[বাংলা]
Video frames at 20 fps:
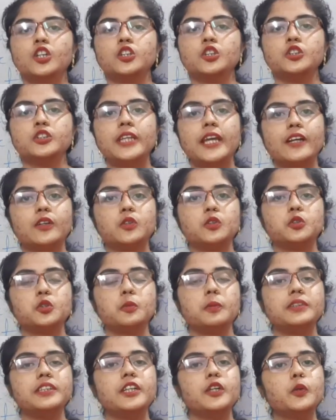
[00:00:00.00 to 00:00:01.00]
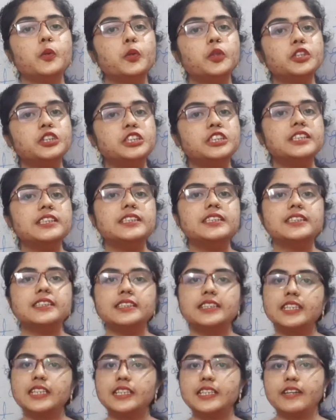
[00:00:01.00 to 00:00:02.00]
তো দেখো তোমাদের কোয়েশ্চেন
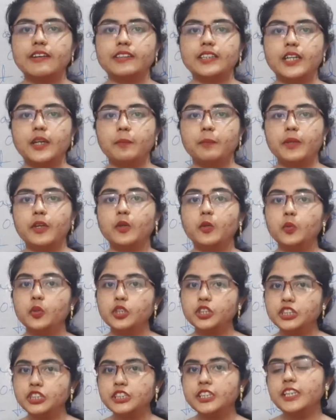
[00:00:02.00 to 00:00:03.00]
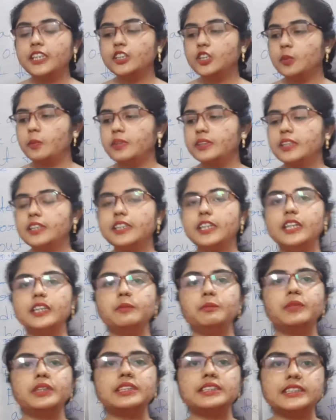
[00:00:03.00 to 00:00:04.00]
কি দেওয়া থাকবে কোয়েশ্চেনে তোমাদেরকে
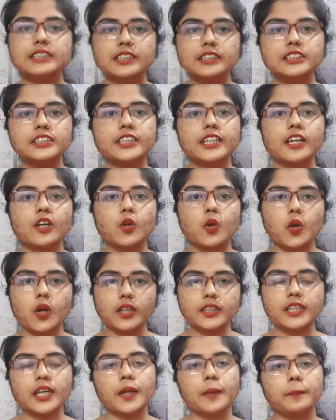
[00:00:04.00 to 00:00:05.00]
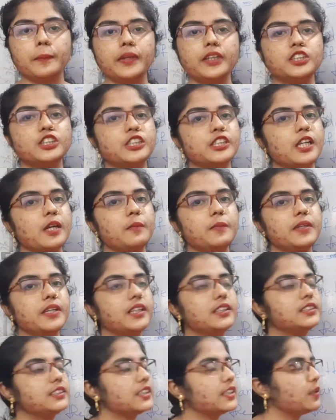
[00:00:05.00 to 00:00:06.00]
মেনশন যেটা করা থাকবে সেটা আমি
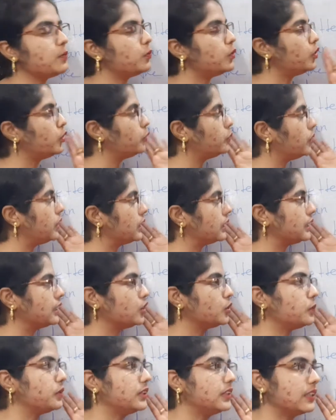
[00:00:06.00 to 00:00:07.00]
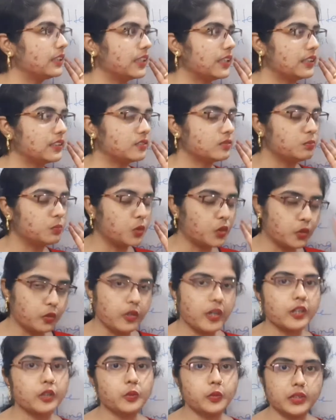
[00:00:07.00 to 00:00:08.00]
আজকে বোর্ড ওয়ার্ককে তোমাদেরকে বোর্ড
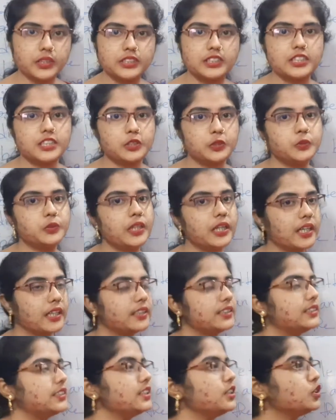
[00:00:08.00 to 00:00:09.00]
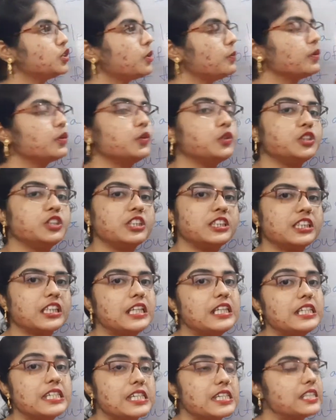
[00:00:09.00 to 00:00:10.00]
ওয়ার্ক করে যেহেতু দেখাচ্ছি সো আমি কোয়েশ্চেনটা
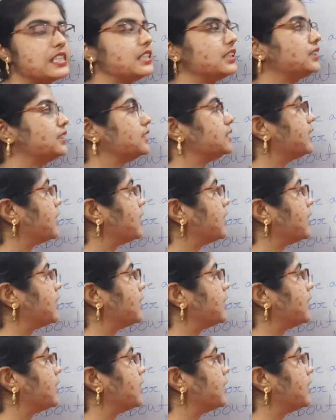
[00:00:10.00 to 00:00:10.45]
লিখে দিয়েছি